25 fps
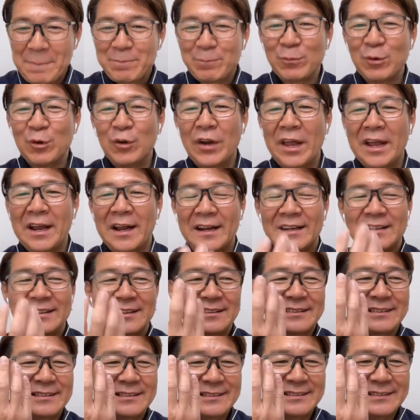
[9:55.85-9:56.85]
もうね
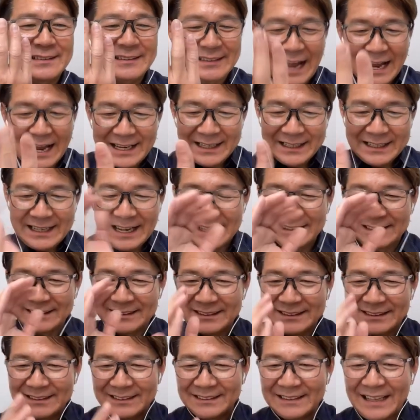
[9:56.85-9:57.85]
体感
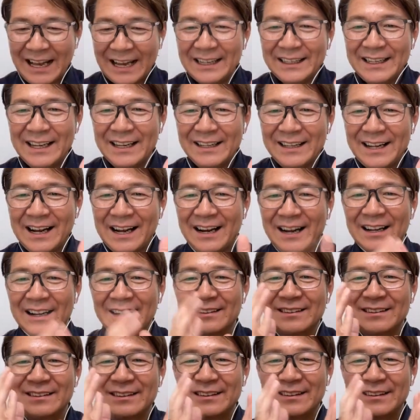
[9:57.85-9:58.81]
体験だから